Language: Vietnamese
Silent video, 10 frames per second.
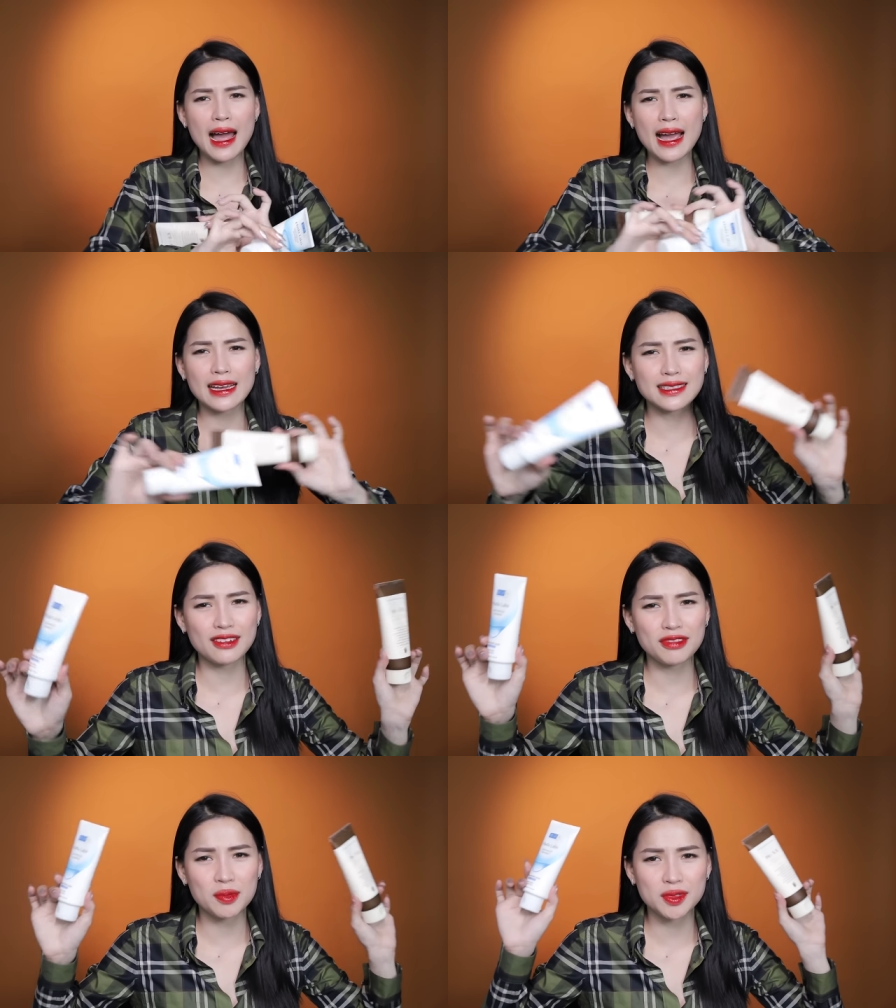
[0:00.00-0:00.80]
là hai cái
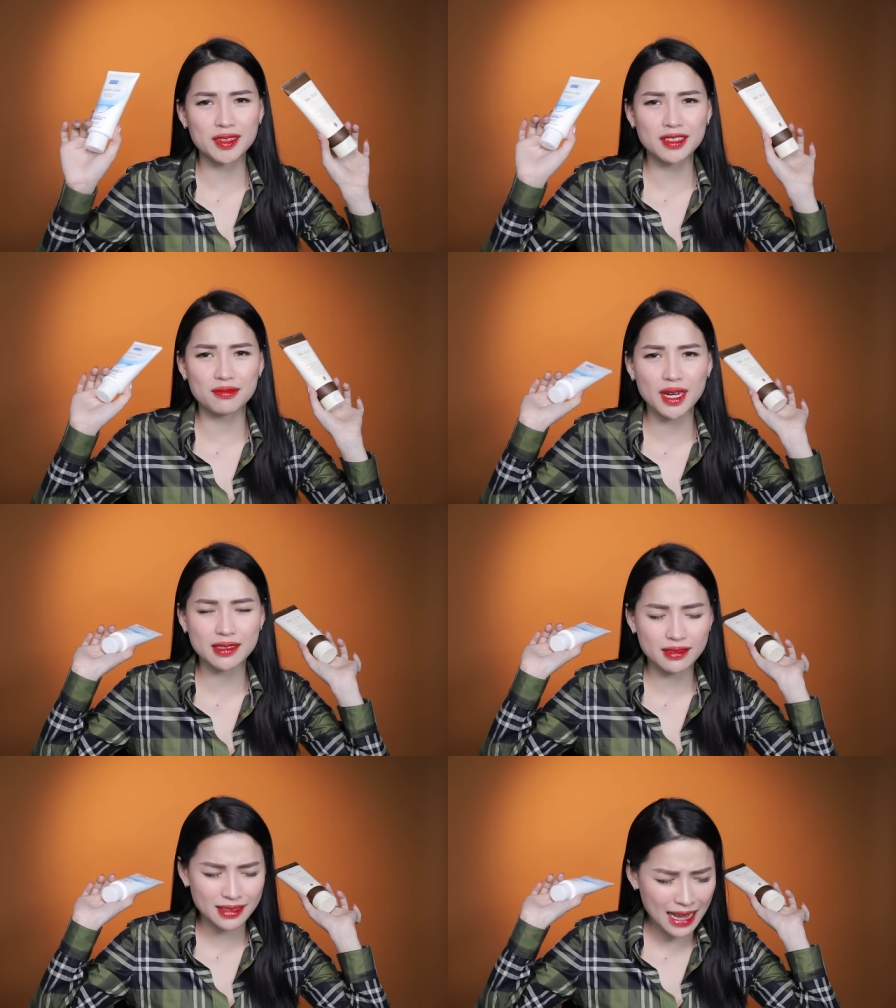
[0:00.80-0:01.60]
sản phẩm sữa rửa
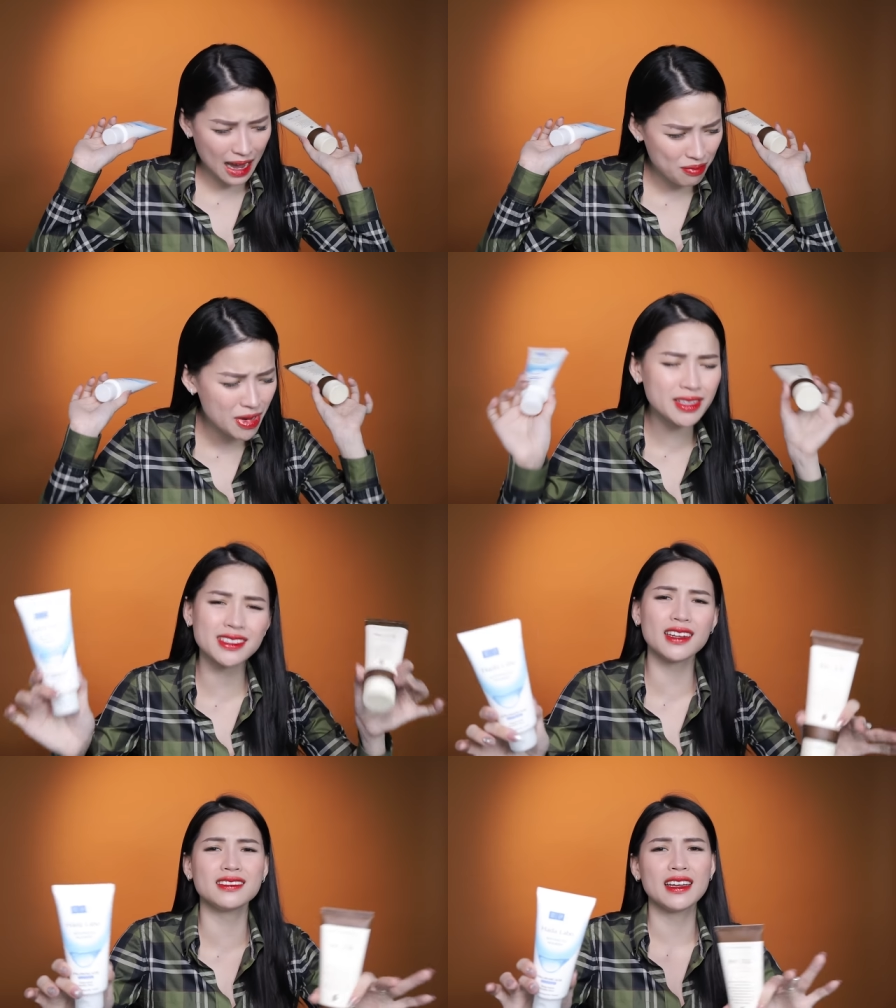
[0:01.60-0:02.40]
mặt giá bình
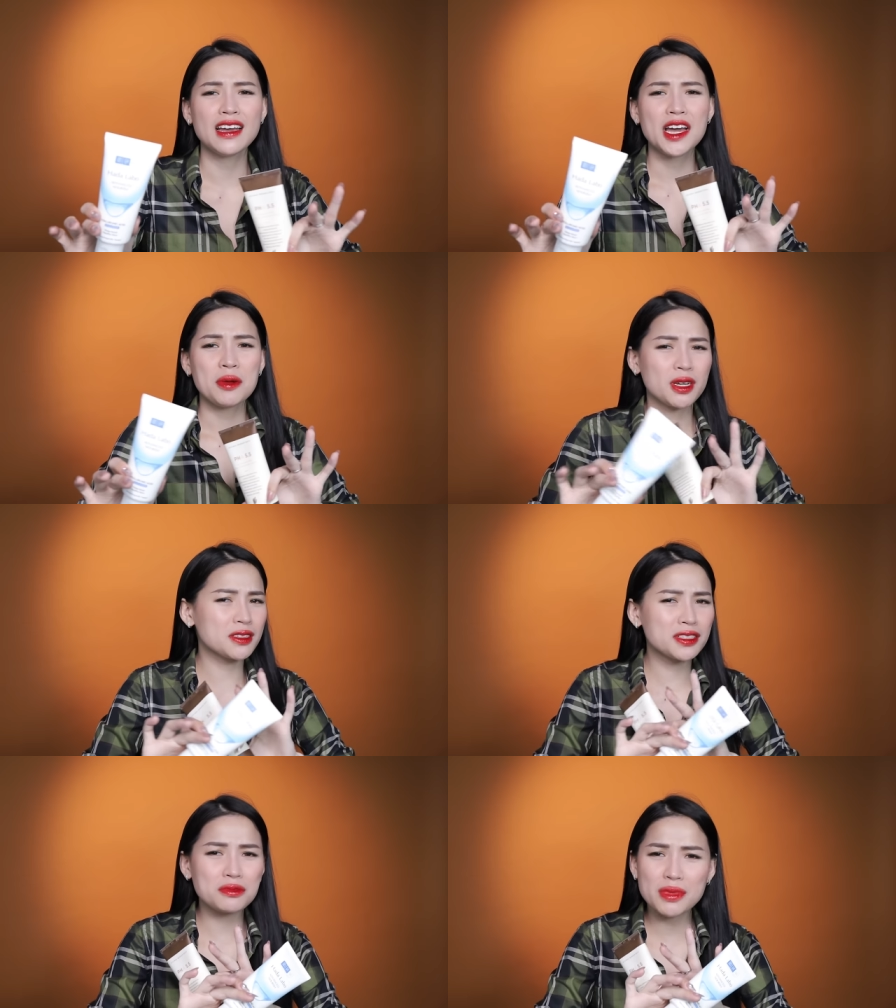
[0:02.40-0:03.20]
dân mà
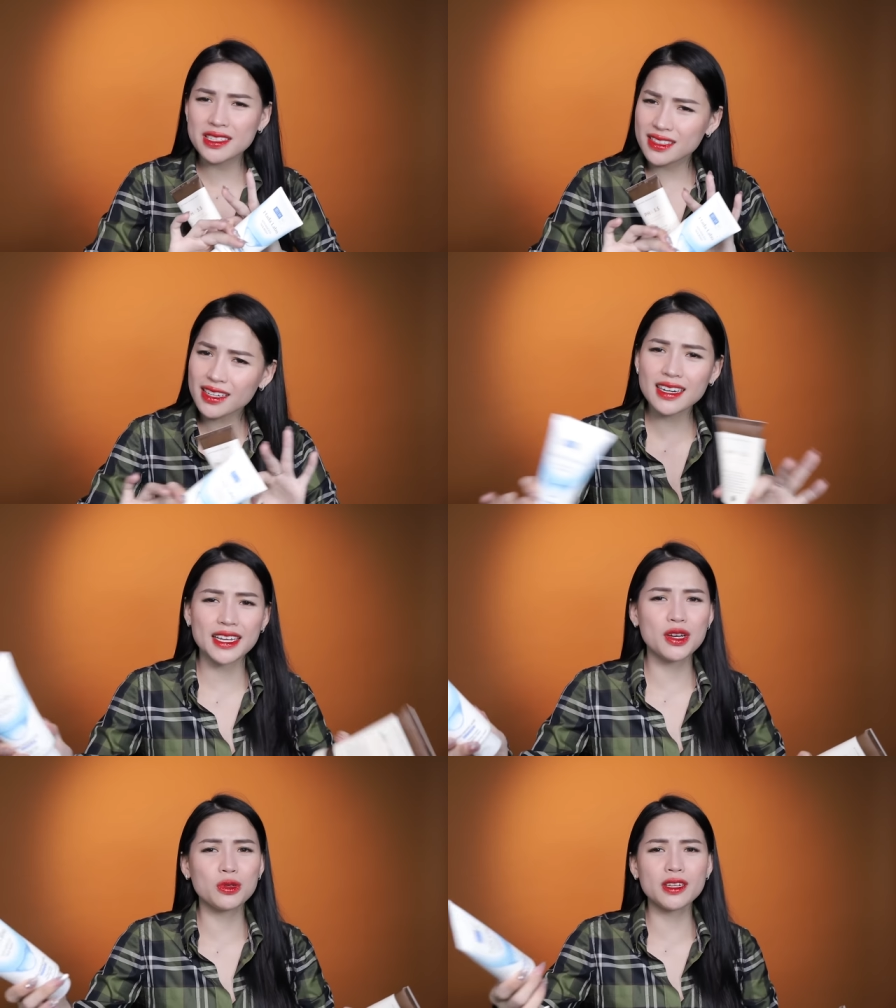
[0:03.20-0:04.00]
thực sự mình rất
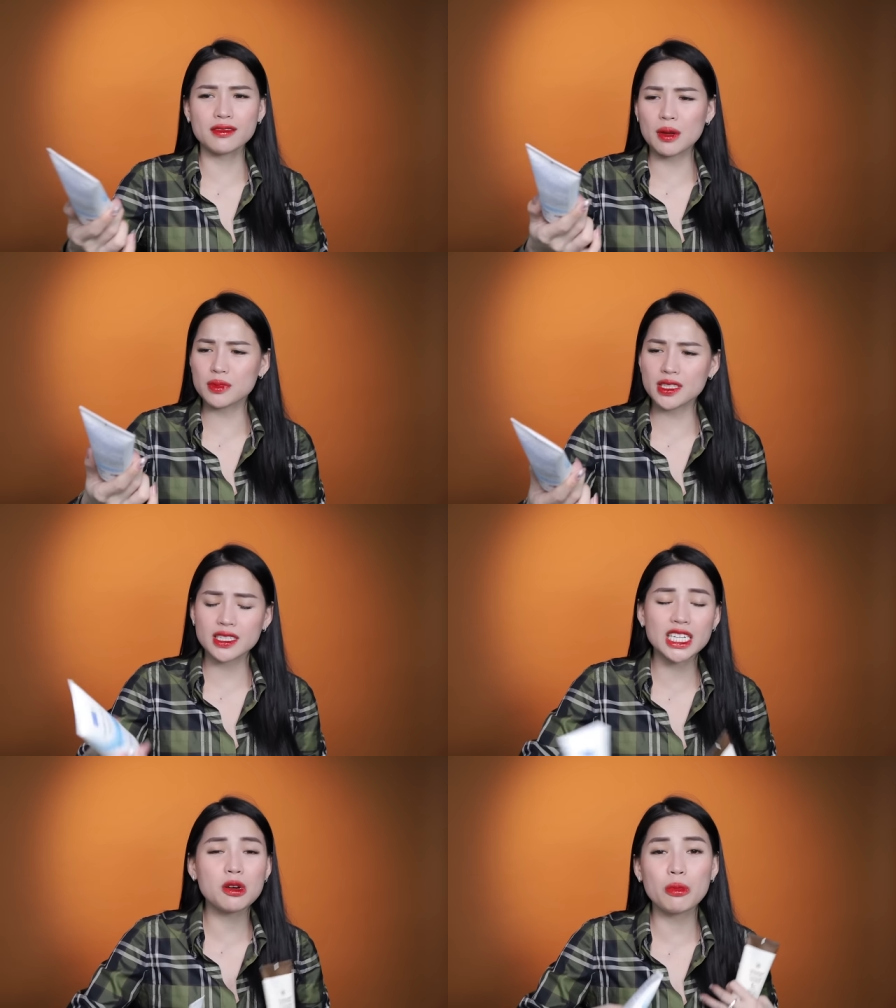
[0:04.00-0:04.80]
là yêu thích. Thậm
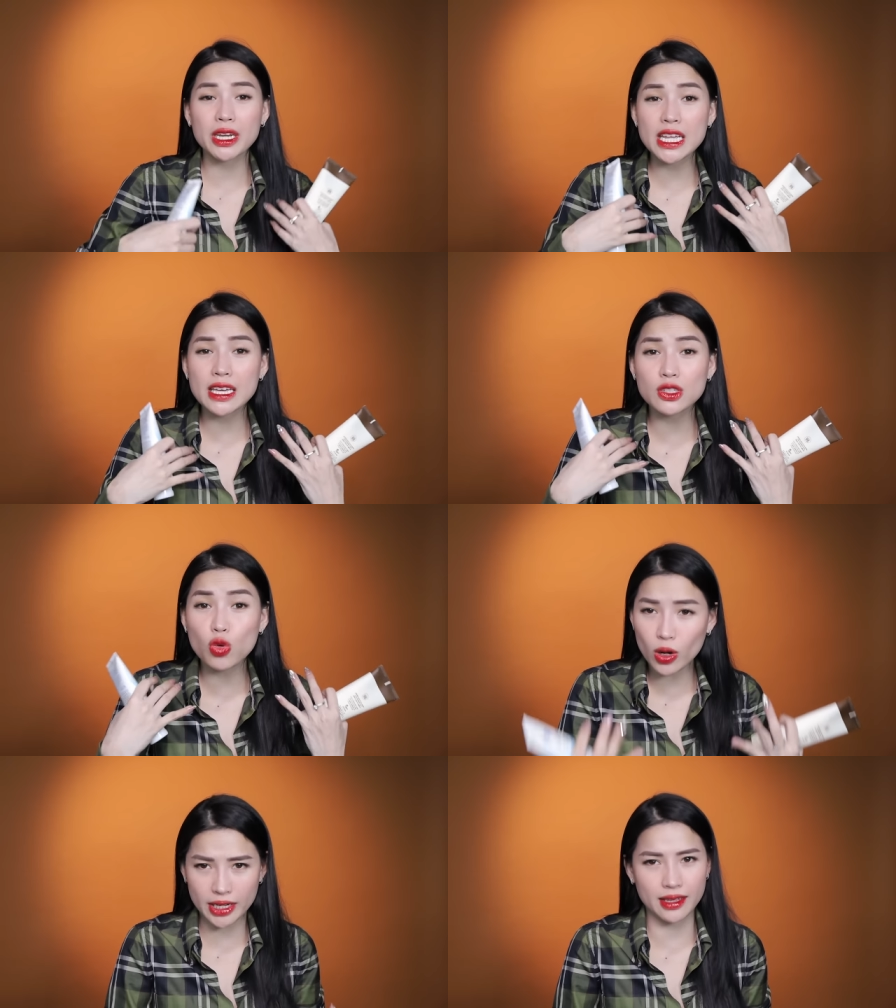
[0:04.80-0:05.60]
chí khi mà mình đi
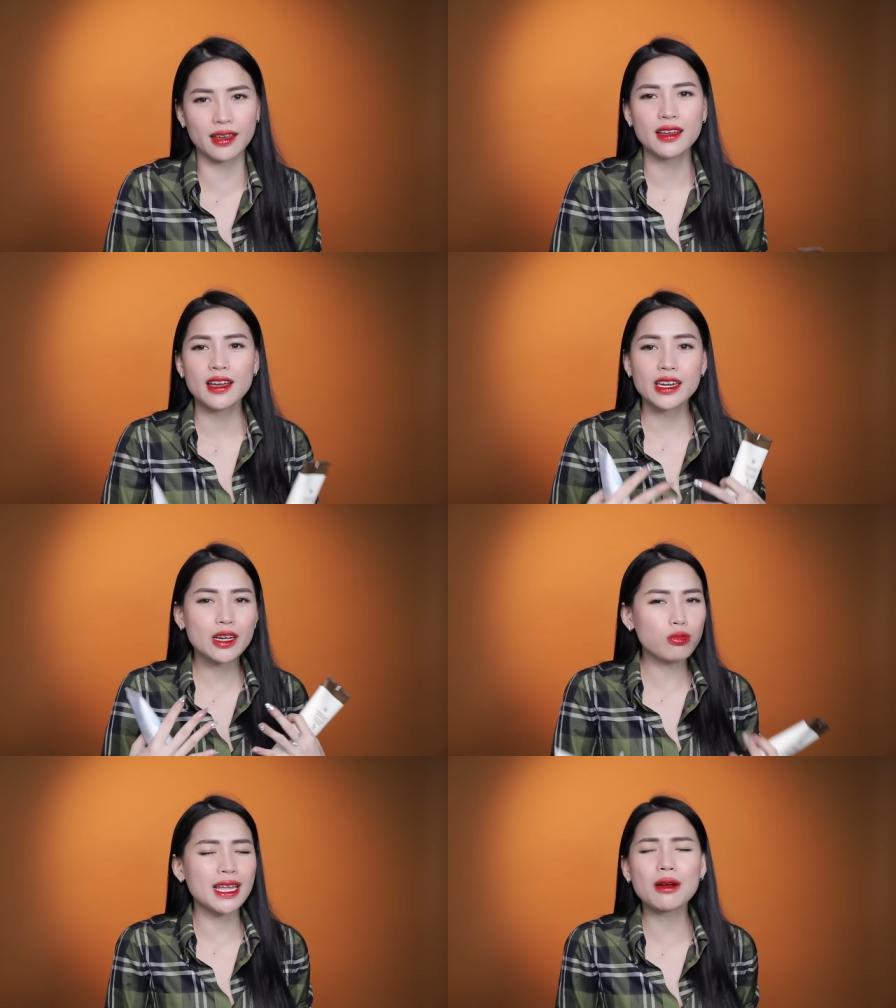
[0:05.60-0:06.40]
du lịch nha, đi
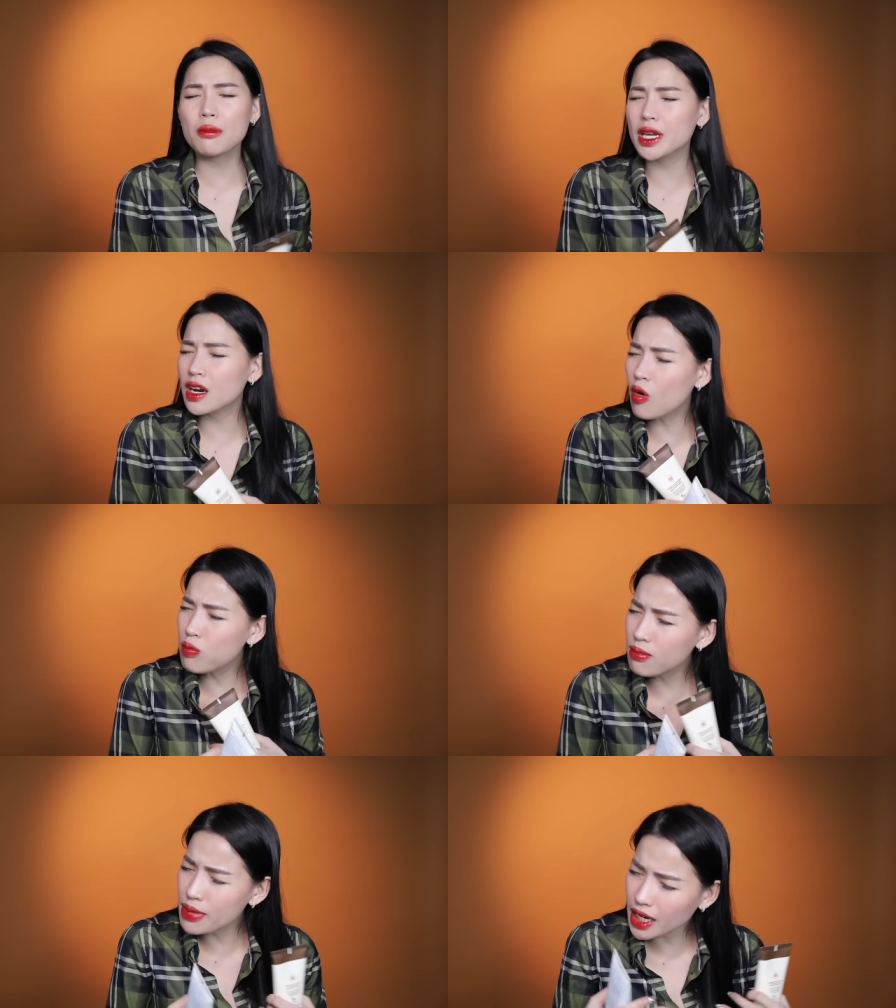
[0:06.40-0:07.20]
công tác mà mình
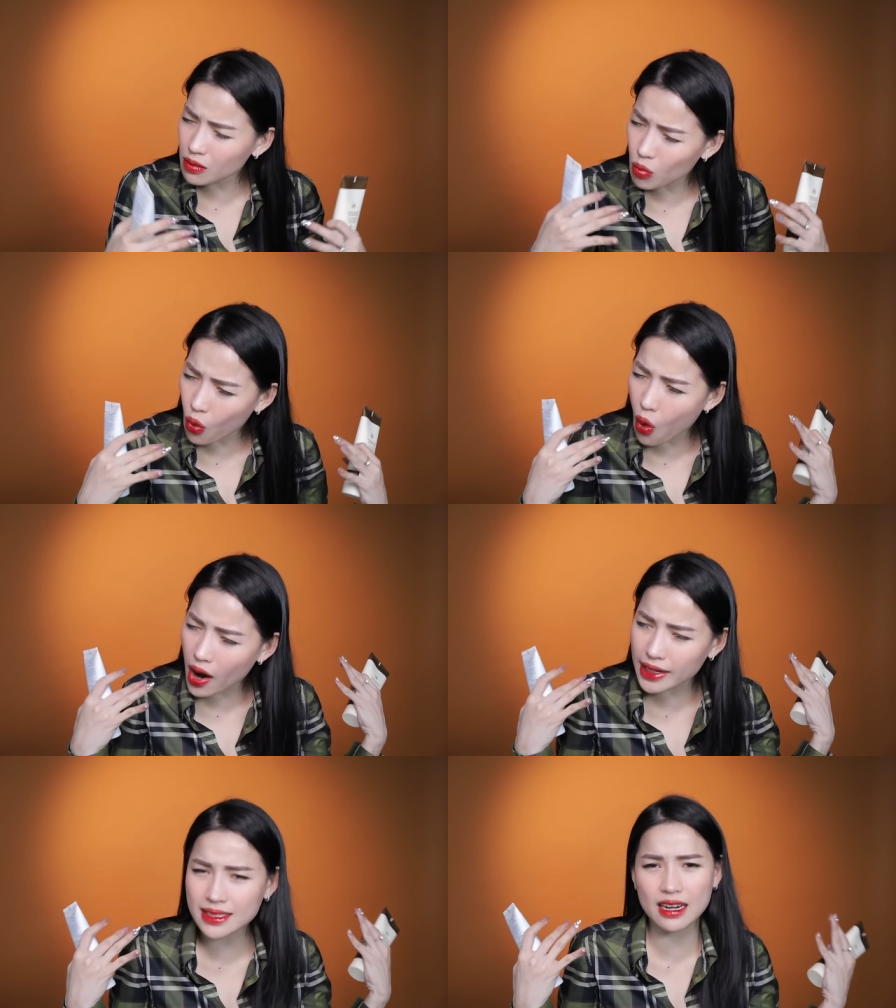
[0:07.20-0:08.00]
không biết
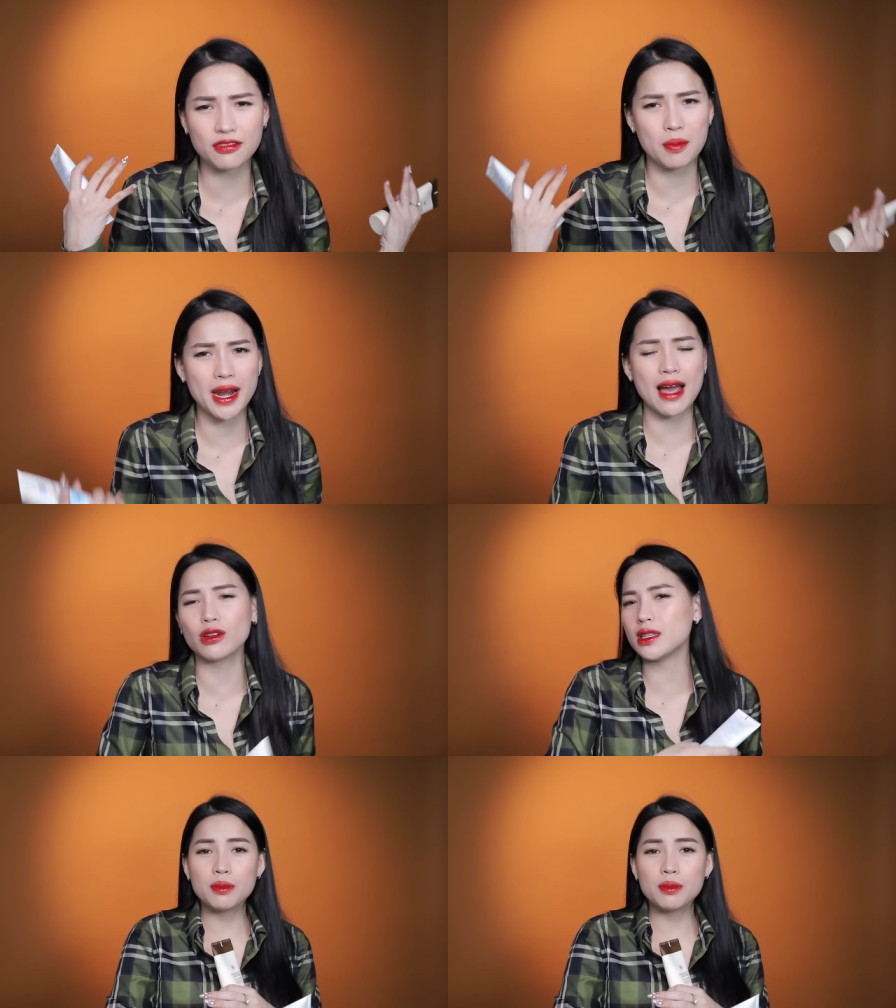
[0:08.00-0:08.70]
mua cái sản phẩm nào ấy,